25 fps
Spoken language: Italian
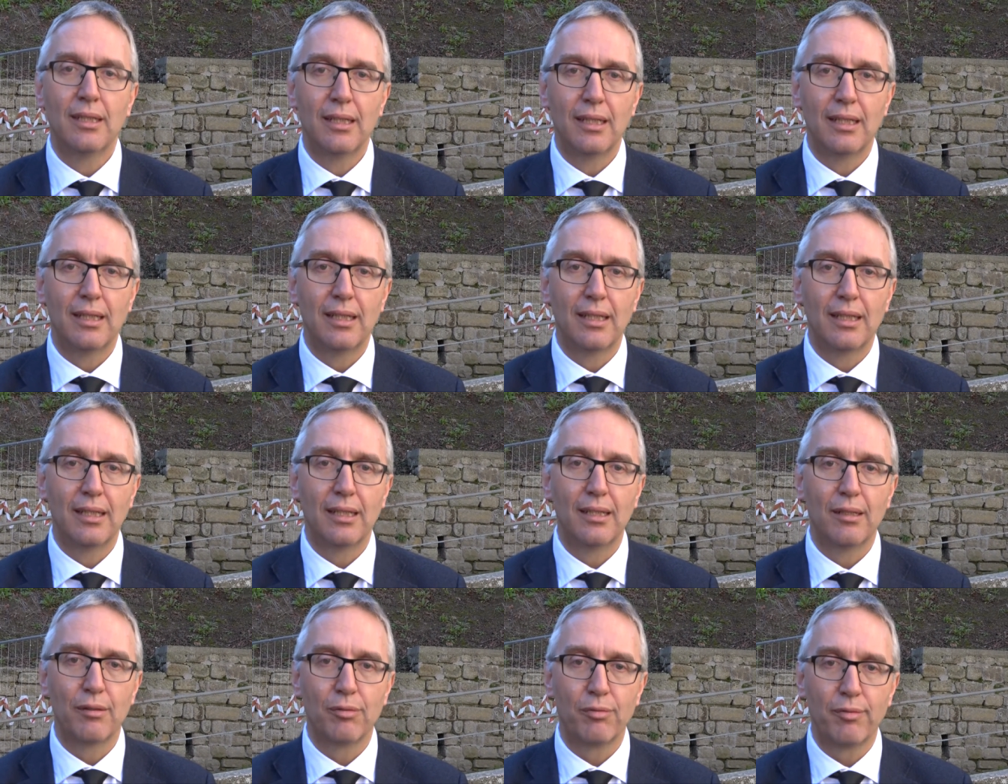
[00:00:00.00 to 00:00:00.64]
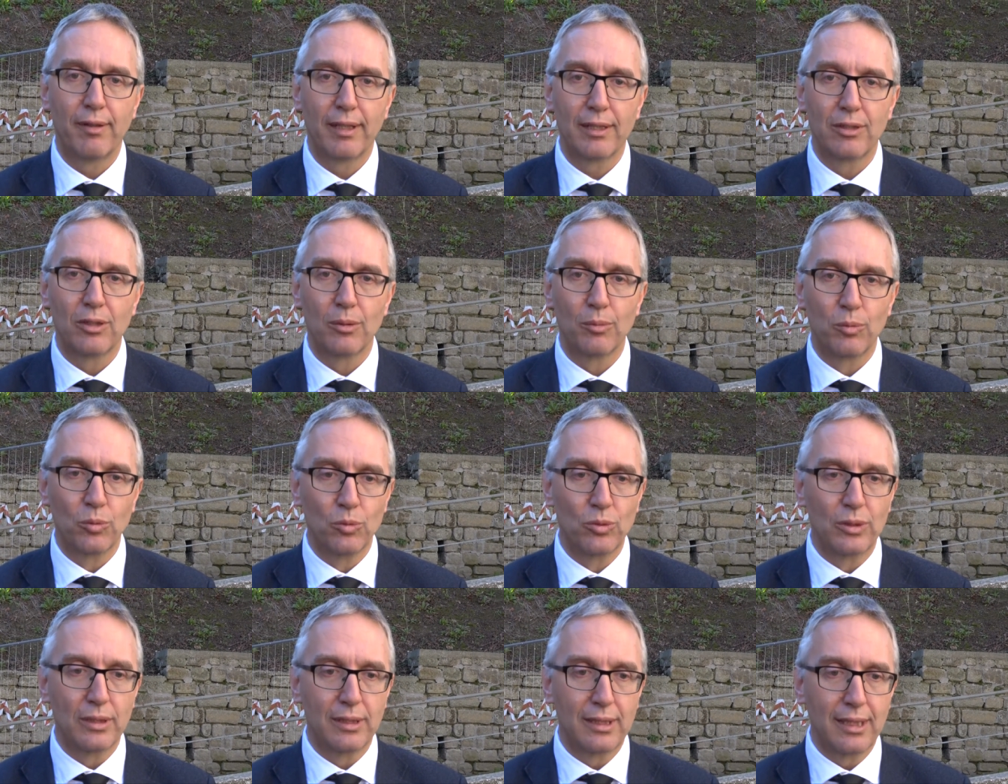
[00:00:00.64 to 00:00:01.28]
eh, fatto
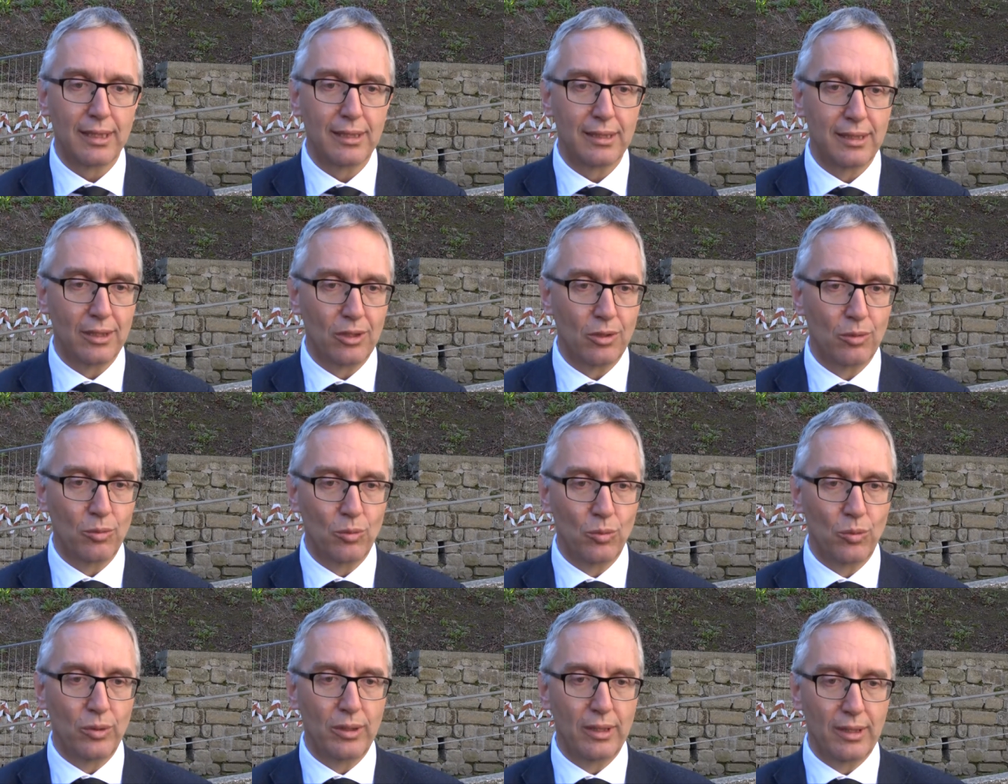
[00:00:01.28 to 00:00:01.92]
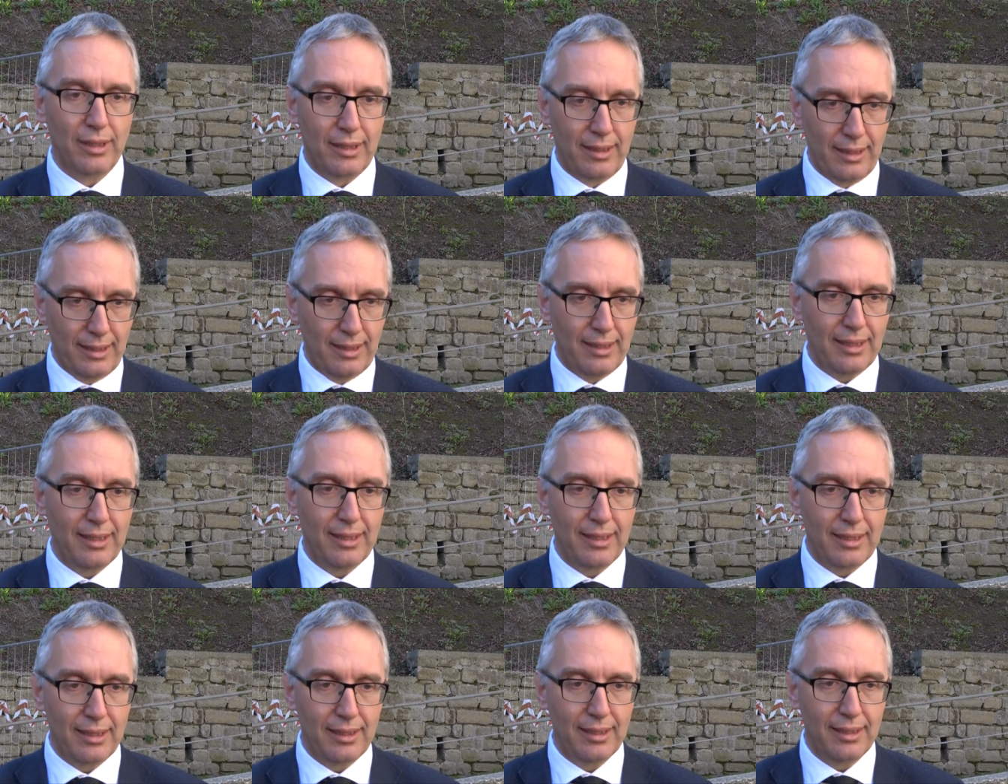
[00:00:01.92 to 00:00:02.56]
appunto di tanti comuni,
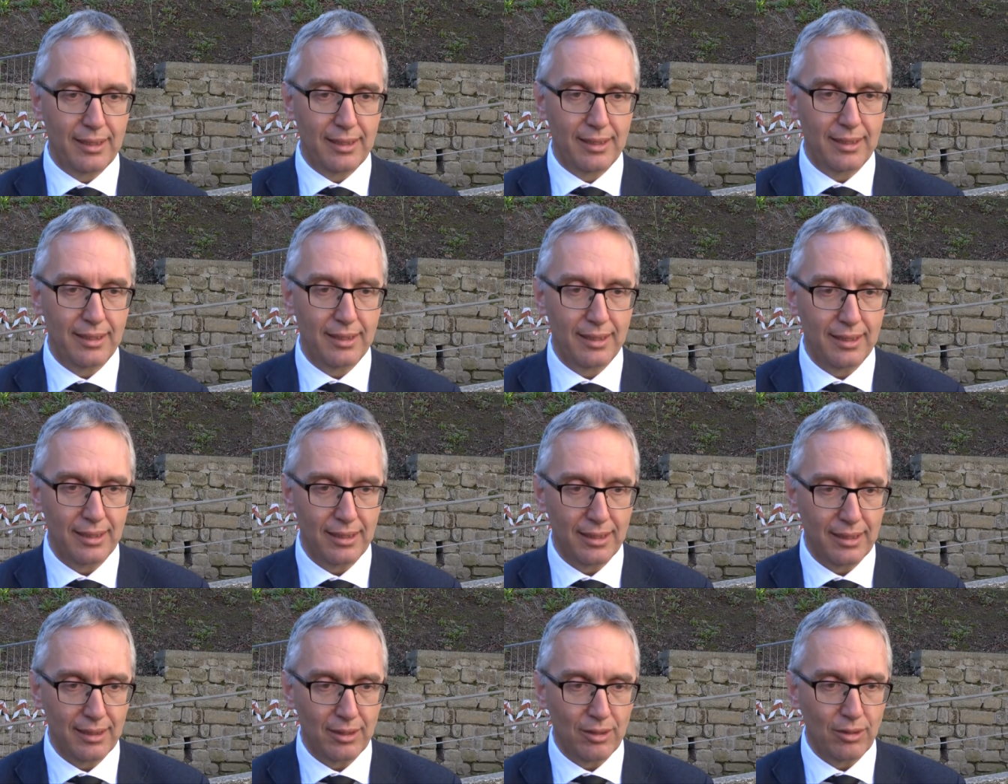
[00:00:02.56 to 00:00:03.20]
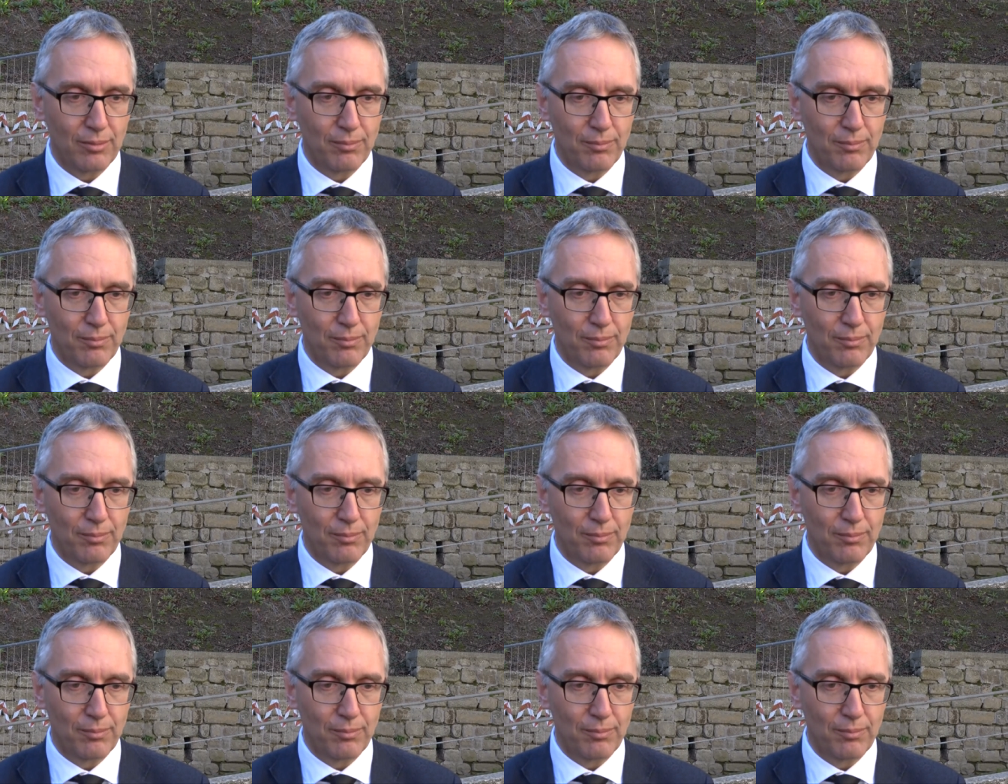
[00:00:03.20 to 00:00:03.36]
che,